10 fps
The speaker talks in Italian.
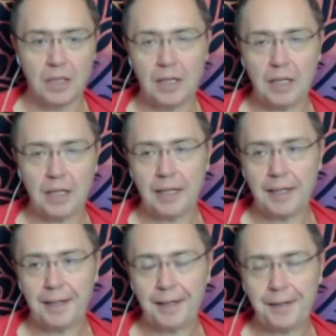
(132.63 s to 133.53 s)

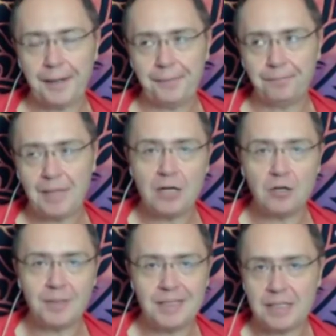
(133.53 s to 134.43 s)
ehm, e li hanno
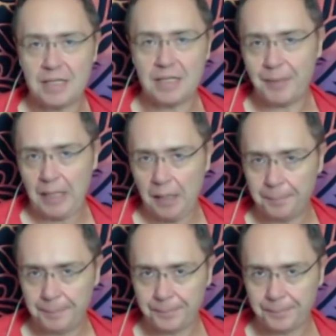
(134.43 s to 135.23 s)
messi assieme a parlare.